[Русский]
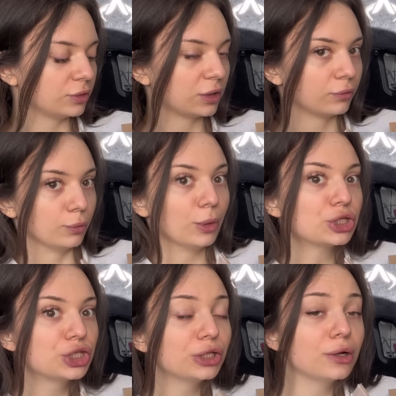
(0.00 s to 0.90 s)
эта вот
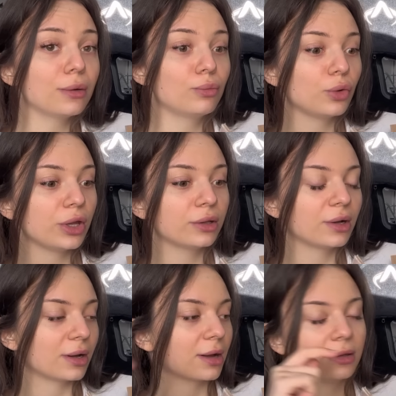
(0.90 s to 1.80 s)

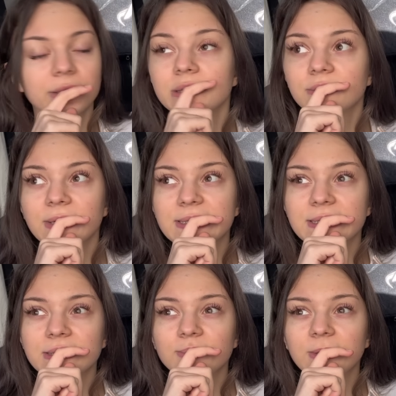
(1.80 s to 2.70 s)
машинка-бурилка, как она называется,
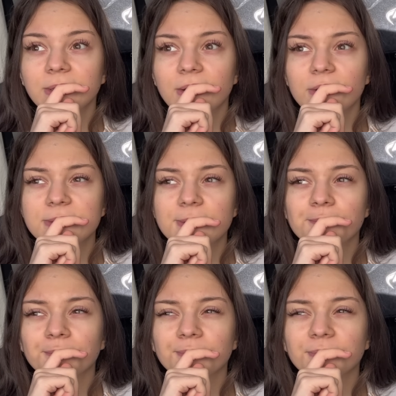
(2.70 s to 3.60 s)
забыла. Короче,
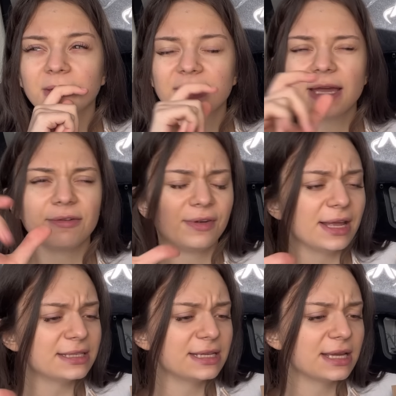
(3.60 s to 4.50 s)
короче, где
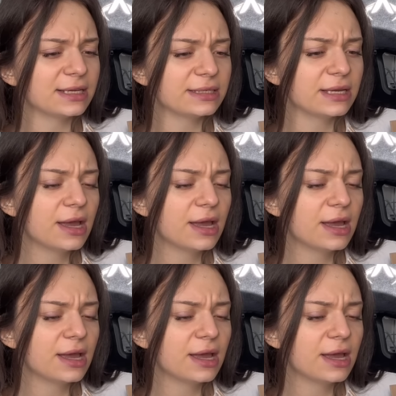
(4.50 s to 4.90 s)
фрезы есть,